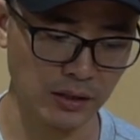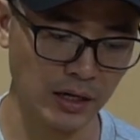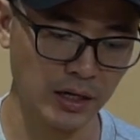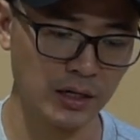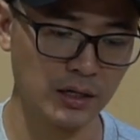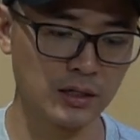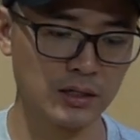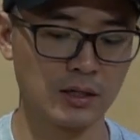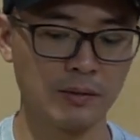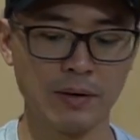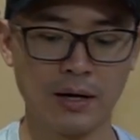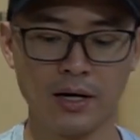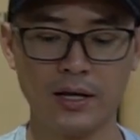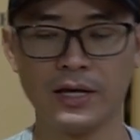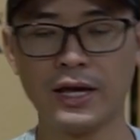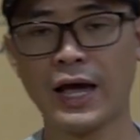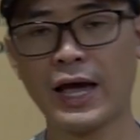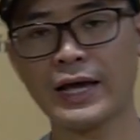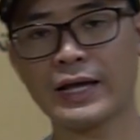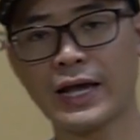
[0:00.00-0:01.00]
nhá. Các bạn
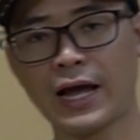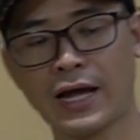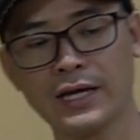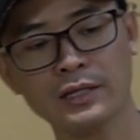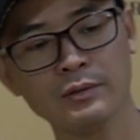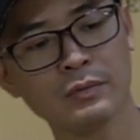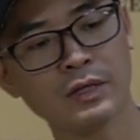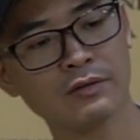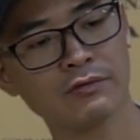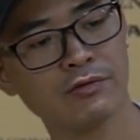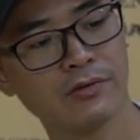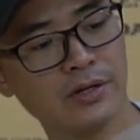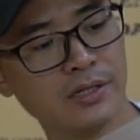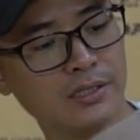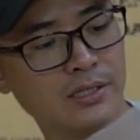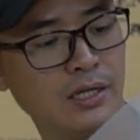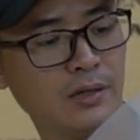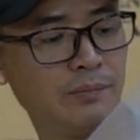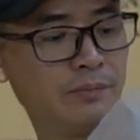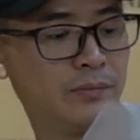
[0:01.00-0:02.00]
lấy hai cái thì mình free
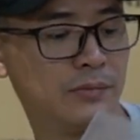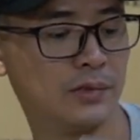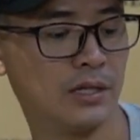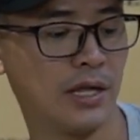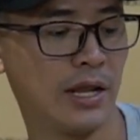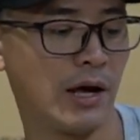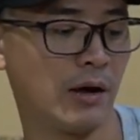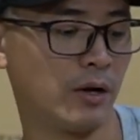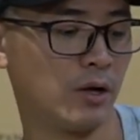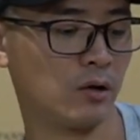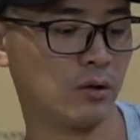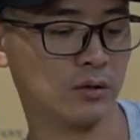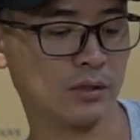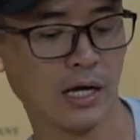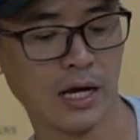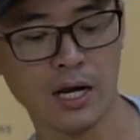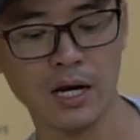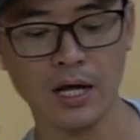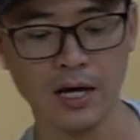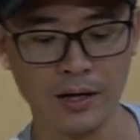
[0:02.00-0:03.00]
ship. Dây đeo này có
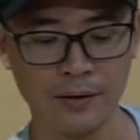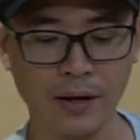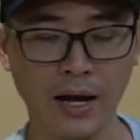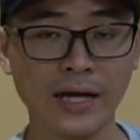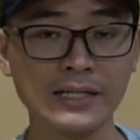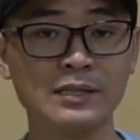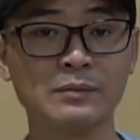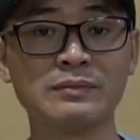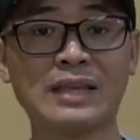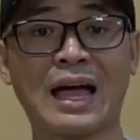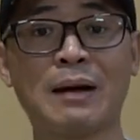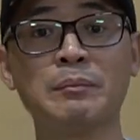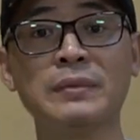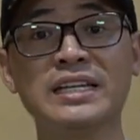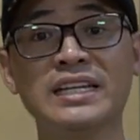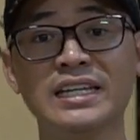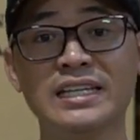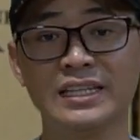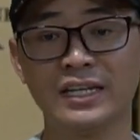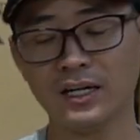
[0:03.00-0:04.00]
giá là hai trăm tám mươi
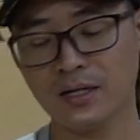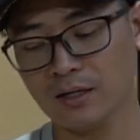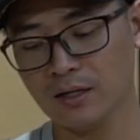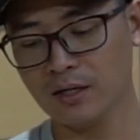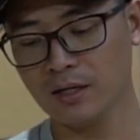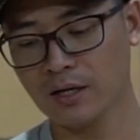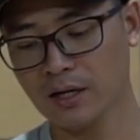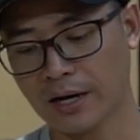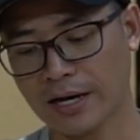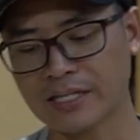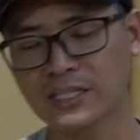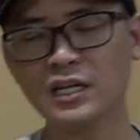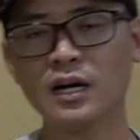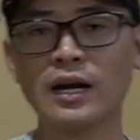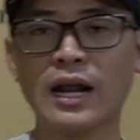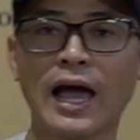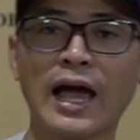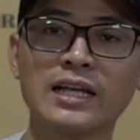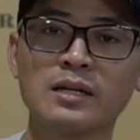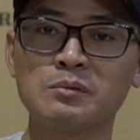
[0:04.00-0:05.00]
nghìn nhá. Ngày trước
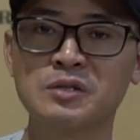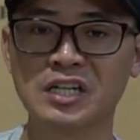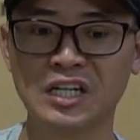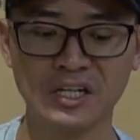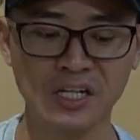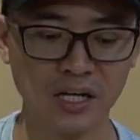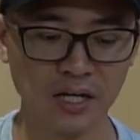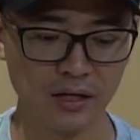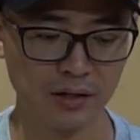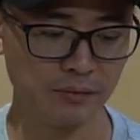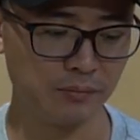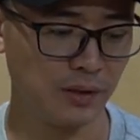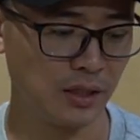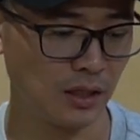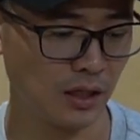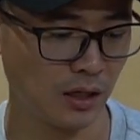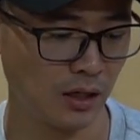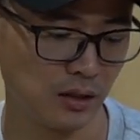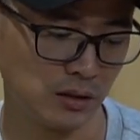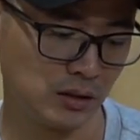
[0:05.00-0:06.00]
là hai trăm chín mươi nghìn đấy, bây
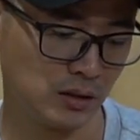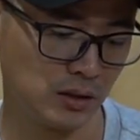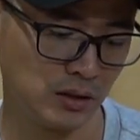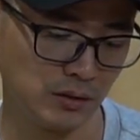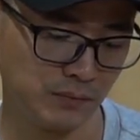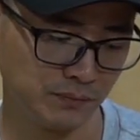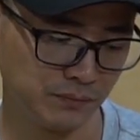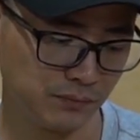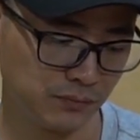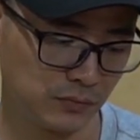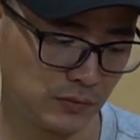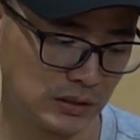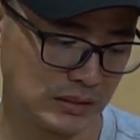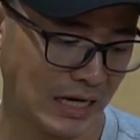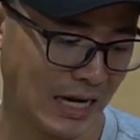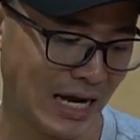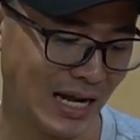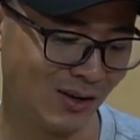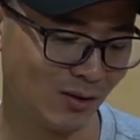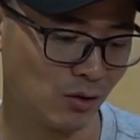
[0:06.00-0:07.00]
giờ thì
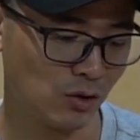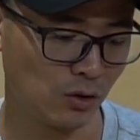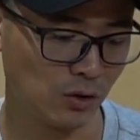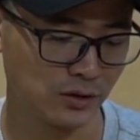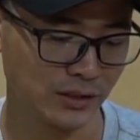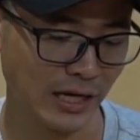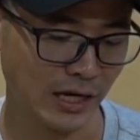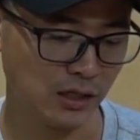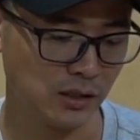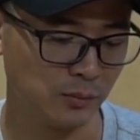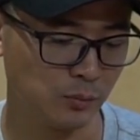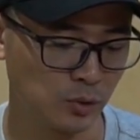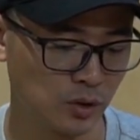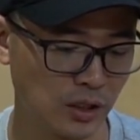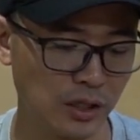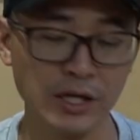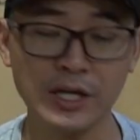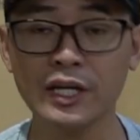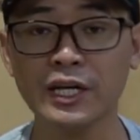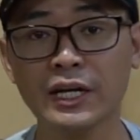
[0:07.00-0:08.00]
giá của nó rẻ hơn được một
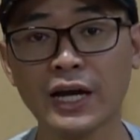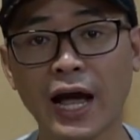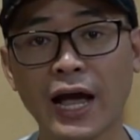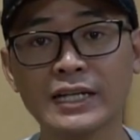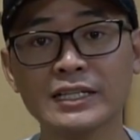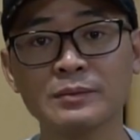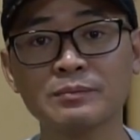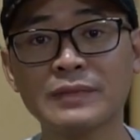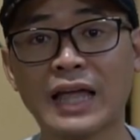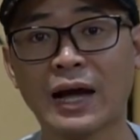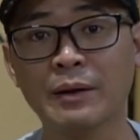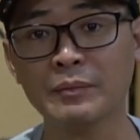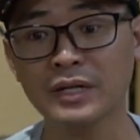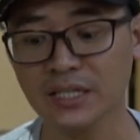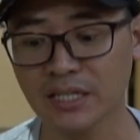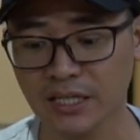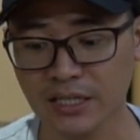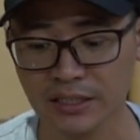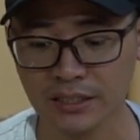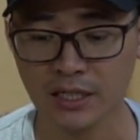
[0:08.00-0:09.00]
tí, hai trăm tám mươi
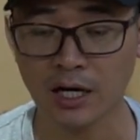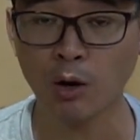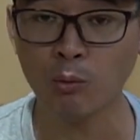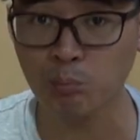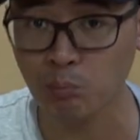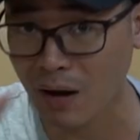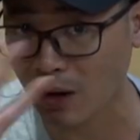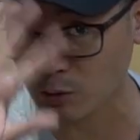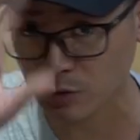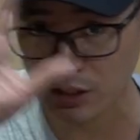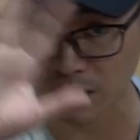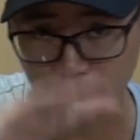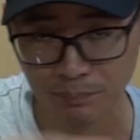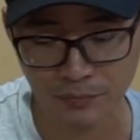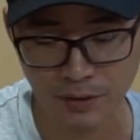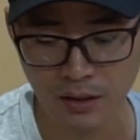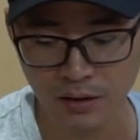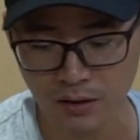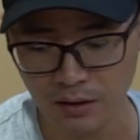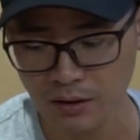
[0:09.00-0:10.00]
nghìn không bao ship.
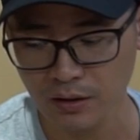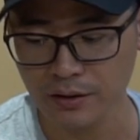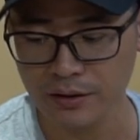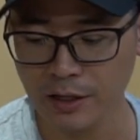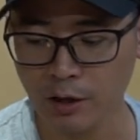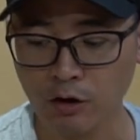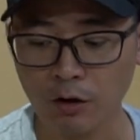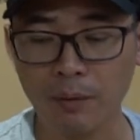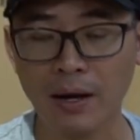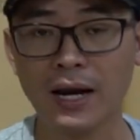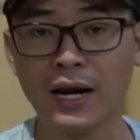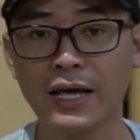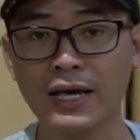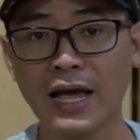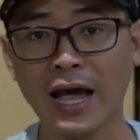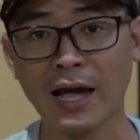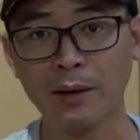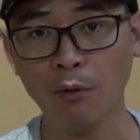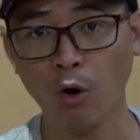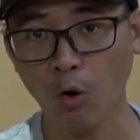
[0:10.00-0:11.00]
Nếu các bạn lấy
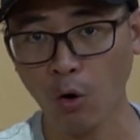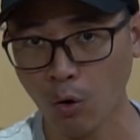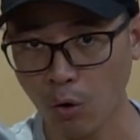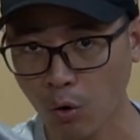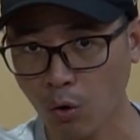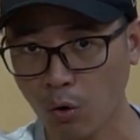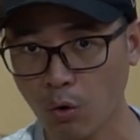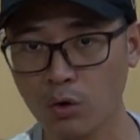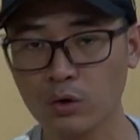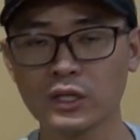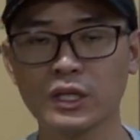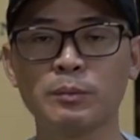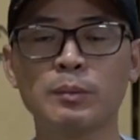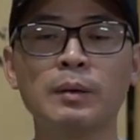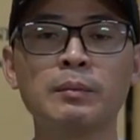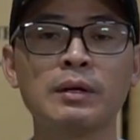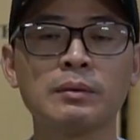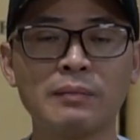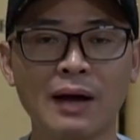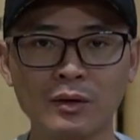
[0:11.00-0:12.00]
hai bộ thì
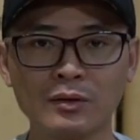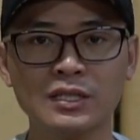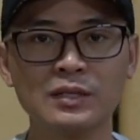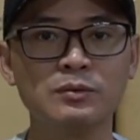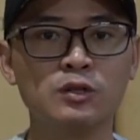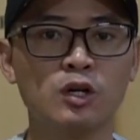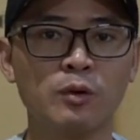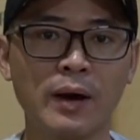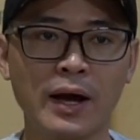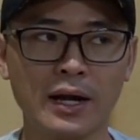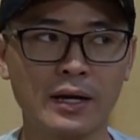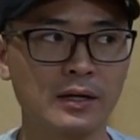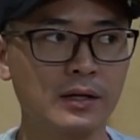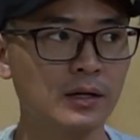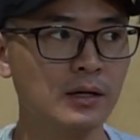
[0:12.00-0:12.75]
bên mình bao ship cho các bạn.